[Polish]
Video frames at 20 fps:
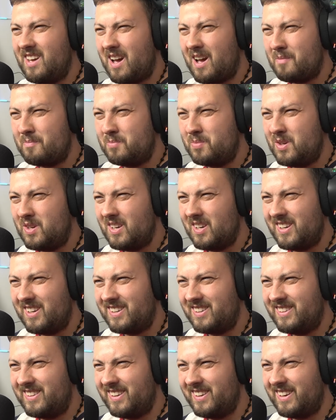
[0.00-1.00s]
Ja
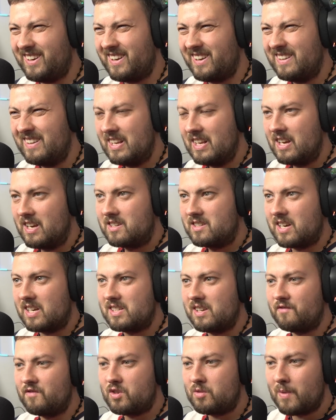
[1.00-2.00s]
pierdyle.
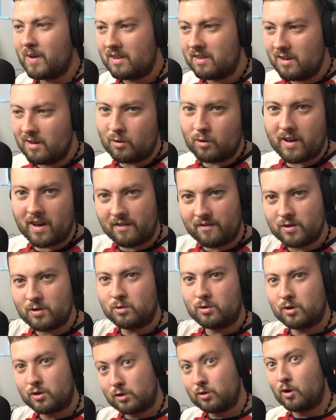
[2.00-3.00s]
Czasem w śmietniku, jak
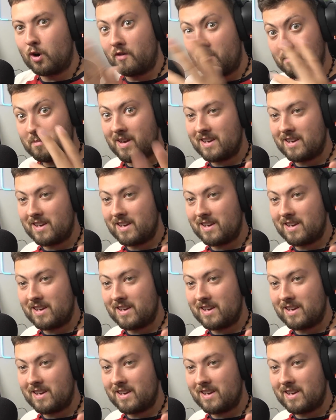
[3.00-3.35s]
wyrzucisz surowe